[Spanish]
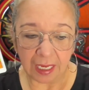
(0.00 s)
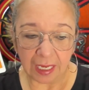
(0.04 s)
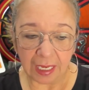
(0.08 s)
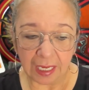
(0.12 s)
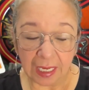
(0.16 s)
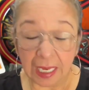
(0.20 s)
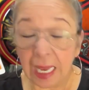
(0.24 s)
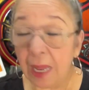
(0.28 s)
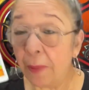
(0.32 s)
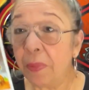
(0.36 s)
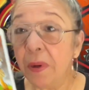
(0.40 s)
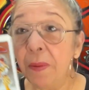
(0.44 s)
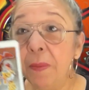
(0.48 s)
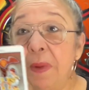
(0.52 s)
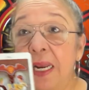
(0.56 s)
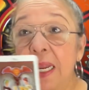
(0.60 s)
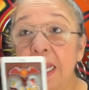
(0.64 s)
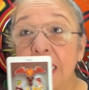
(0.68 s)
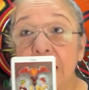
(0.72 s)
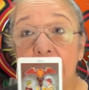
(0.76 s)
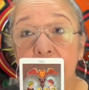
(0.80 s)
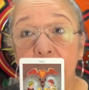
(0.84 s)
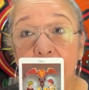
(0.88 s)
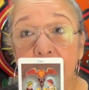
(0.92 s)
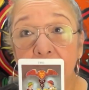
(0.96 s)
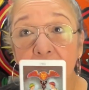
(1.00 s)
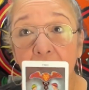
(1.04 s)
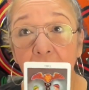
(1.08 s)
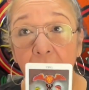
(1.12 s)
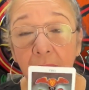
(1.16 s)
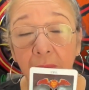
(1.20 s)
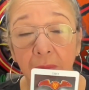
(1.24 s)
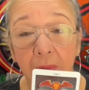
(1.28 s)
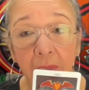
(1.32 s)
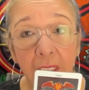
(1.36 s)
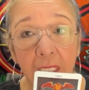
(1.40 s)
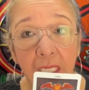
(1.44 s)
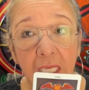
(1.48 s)
La primera carta
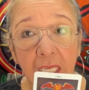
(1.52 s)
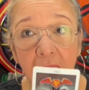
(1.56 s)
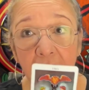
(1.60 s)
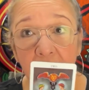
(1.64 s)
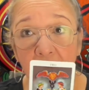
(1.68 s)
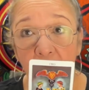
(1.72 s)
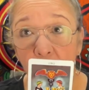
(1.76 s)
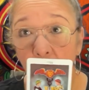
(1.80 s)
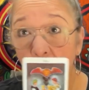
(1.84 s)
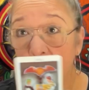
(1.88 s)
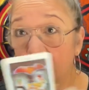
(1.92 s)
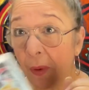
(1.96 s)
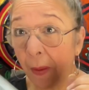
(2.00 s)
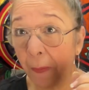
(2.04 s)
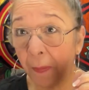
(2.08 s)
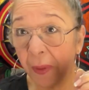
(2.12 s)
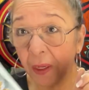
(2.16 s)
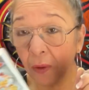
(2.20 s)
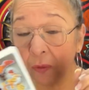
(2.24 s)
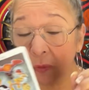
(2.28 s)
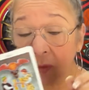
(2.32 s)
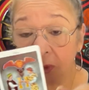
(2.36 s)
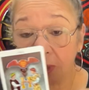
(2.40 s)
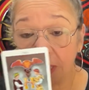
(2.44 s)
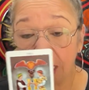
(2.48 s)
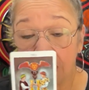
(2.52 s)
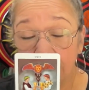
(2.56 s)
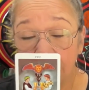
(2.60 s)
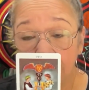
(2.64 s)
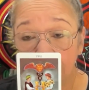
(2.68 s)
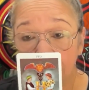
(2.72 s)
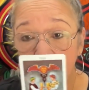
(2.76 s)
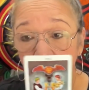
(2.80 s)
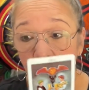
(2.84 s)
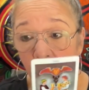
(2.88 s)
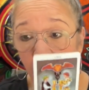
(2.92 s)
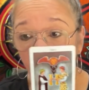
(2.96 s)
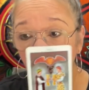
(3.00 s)
y yo iba a preguntar
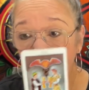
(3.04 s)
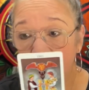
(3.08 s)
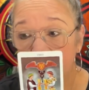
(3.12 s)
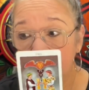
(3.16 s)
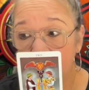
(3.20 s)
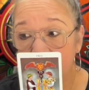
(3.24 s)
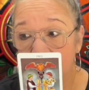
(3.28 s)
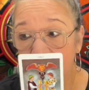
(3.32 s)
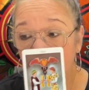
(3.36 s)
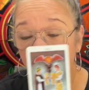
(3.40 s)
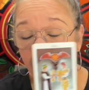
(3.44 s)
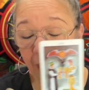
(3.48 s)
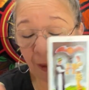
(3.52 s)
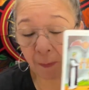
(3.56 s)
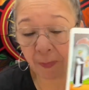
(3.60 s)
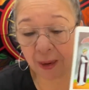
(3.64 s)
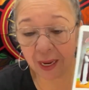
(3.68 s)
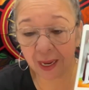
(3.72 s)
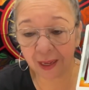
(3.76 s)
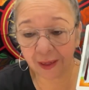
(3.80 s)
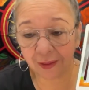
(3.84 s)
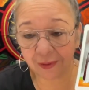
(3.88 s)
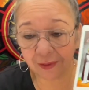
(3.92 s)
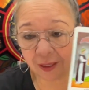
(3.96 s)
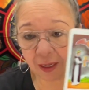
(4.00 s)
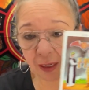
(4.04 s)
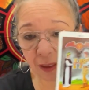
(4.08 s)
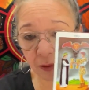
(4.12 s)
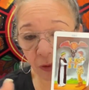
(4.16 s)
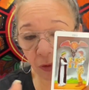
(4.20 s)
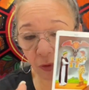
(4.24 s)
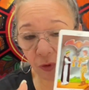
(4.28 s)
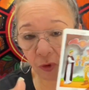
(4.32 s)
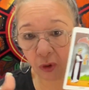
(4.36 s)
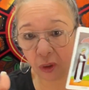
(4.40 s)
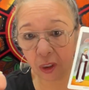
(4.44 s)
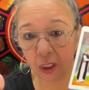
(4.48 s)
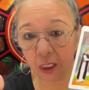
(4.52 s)
inclusive qué pasa
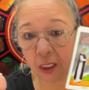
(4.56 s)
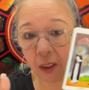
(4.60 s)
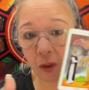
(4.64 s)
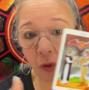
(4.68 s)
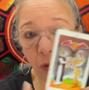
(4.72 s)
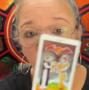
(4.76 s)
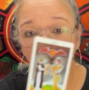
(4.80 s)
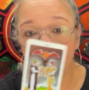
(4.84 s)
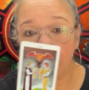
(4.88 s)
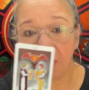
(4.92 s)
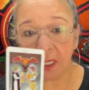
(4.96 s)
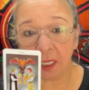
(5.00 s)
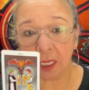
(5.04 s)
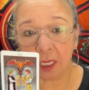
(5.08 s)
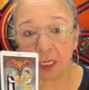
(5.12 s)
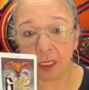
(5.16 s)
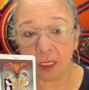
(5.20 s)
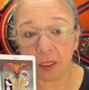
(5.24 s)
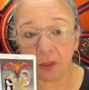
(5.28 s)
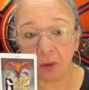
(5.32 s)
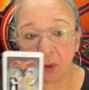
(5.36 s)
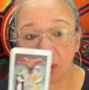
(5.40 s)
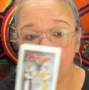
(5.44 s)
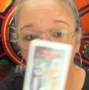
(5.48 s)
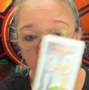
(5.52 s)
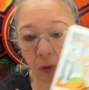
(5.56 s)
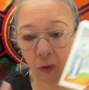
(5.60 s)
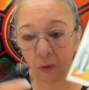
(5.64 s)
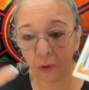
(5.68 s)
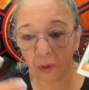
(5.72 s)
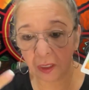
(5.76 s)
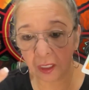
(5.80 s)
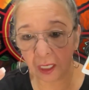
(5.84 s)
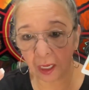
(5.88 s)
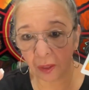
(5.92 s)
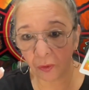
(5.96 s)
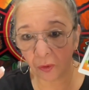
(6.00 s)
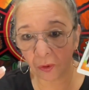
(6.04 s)
contigo, mi querido
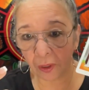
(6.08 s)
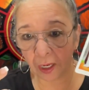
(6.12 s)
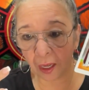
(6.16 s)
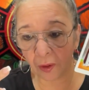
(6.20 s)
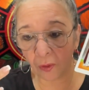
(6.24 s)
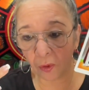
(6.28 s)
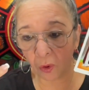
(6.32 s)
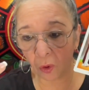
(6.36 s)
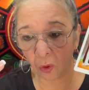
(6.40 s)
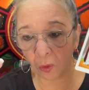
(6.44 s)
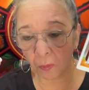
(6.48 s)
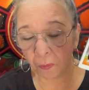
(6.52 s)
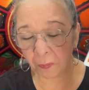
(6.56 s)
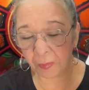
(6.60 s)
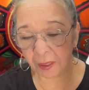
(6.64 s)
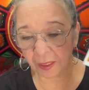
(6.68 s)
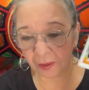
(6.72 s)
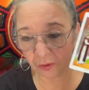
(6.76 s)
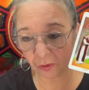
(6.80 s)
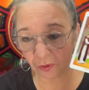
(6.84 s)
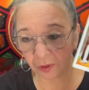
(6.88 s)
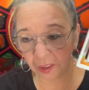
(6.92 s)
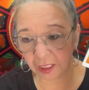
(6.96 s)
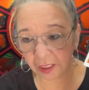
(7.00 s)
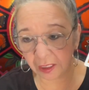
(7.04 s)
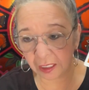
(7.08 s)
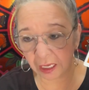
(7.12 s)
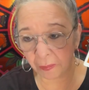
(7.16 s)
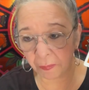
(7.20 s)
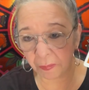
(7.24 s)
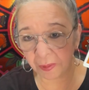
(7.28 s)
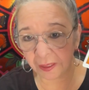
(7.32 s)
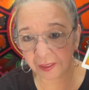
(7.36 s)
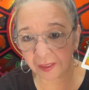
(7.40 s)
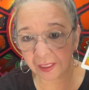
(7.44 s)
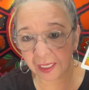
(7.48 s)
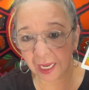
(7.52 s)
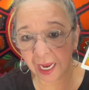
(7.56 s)
y adorado personita
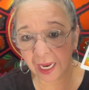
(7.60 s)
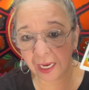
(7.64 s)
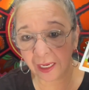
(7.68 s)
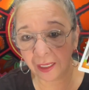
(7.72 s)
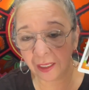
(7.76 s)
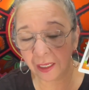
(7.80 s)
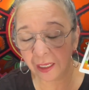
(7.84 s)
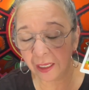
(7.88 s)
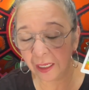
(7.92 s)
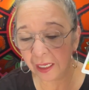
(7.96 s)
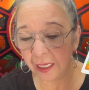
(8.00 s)
especial,